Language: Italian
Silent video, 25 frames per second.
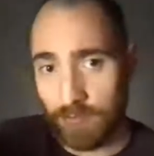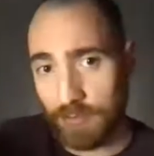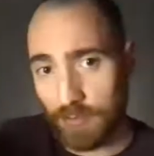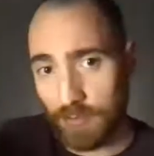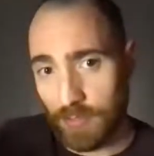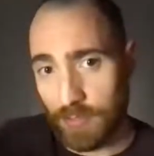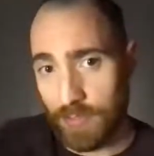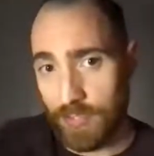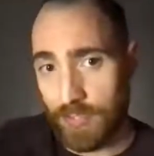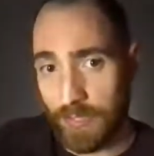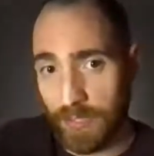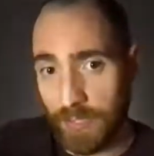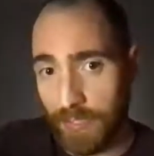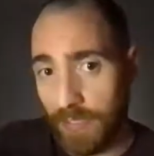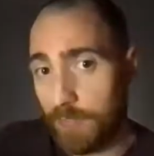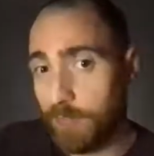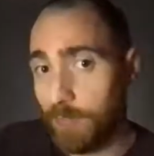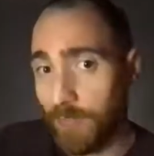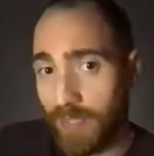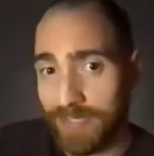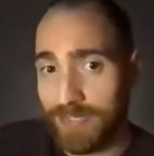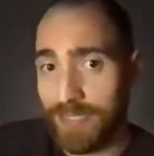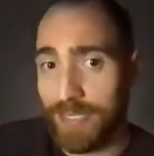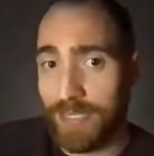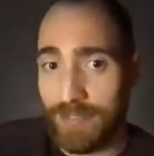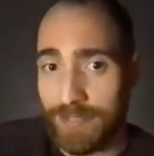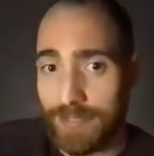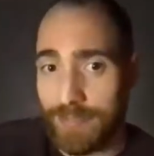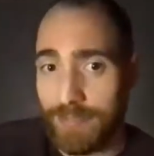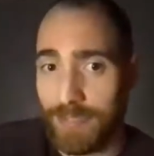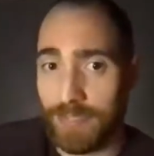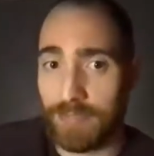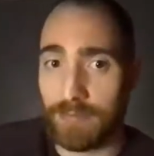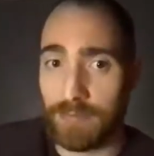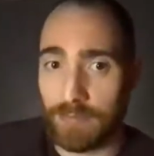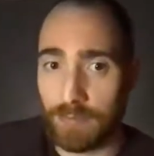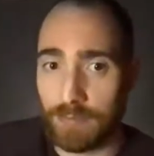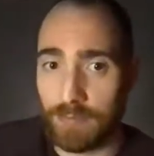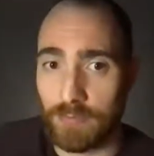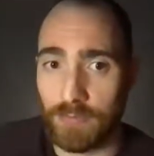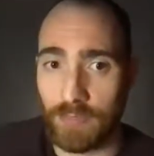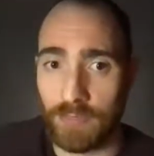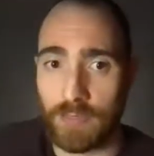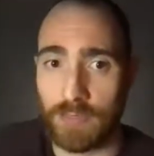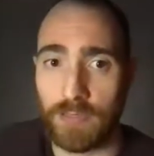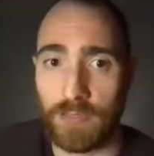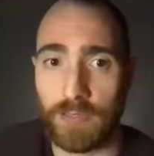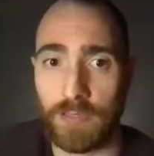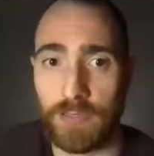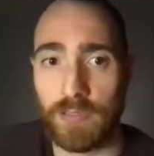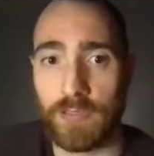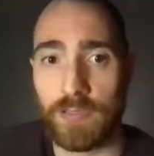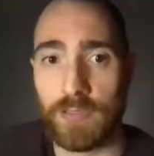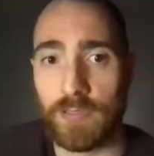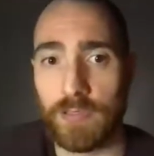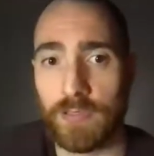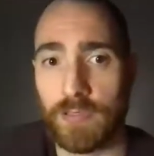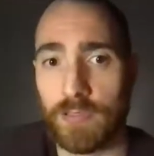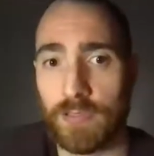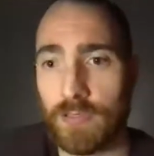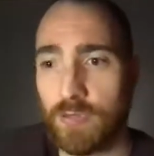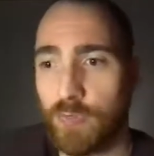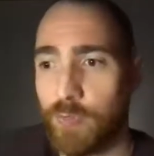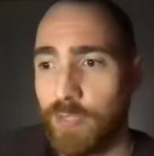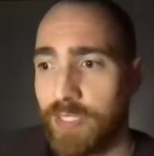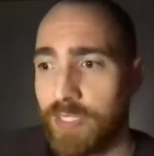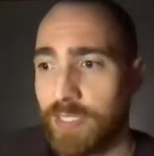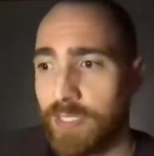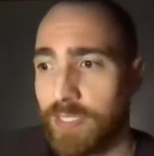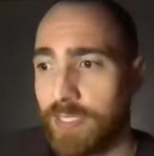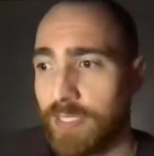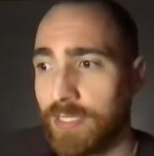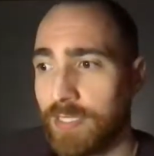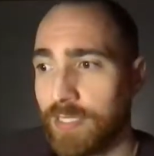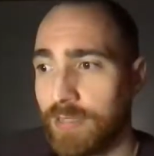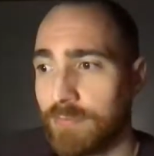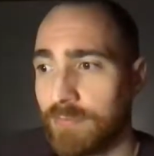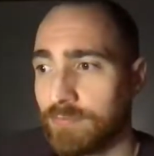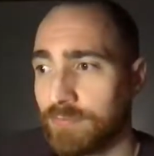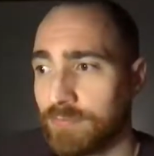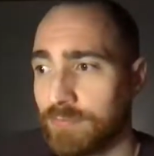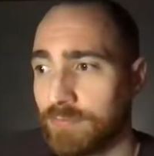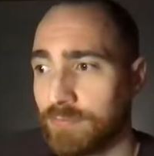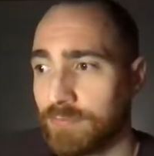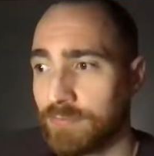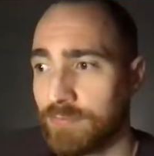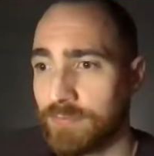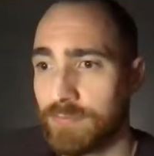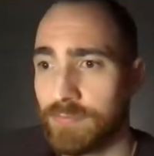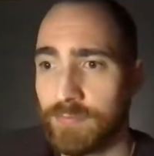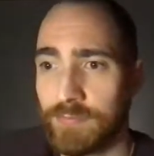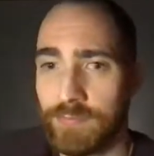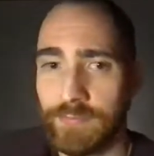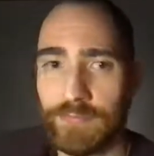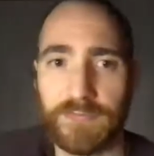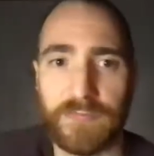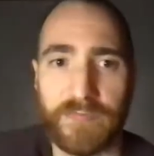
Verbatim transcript: eh, in presenza, eh, quindi mh, mm,